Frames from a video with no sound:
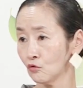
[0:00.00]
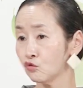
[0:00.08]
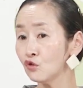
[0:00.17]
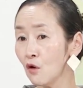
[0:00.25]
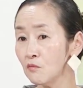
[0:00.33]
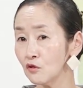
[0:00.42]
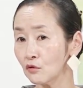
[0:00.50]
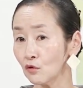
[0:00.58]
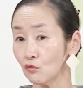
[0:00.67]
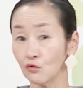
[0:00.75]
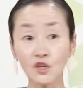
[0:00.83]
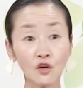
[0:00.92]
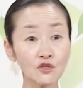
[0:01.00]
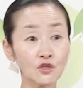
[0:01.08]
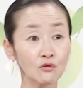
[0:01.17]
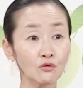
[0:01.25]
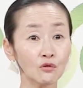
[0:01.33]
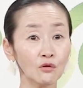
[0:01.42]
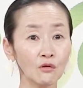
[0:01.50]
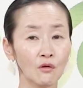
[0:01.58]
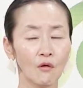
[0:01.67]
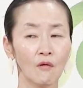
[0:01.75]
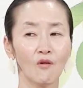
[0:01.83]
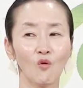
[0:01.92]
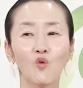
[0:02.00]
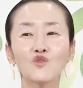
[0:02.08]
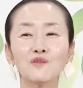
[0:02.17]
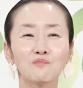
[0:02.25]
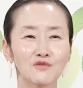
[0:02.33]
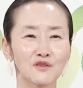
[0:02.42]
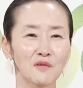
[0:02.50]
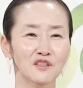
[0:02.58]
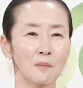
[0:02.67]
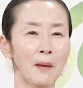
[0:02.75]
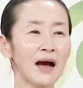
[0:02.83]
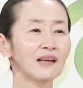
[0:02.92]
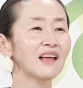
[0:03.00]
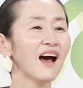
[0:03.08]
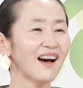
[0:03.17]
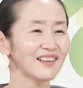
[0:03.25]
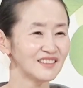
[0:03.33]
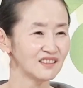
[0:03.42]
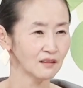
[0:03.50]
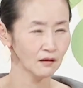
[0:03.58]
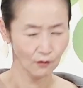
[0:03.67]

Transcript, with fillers: 두려움을 느끼고, 이런 식으로 고집 부리면서 반항하는.